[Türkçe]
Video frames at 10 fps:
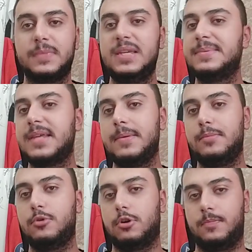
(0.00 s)
Kimse
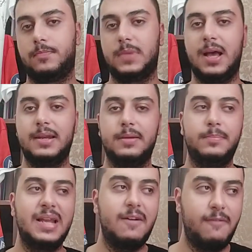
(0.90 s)
bilmiyor. Yani
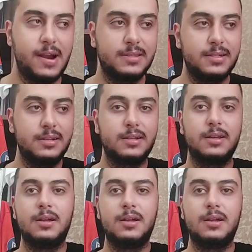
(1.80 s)
bilen vardır.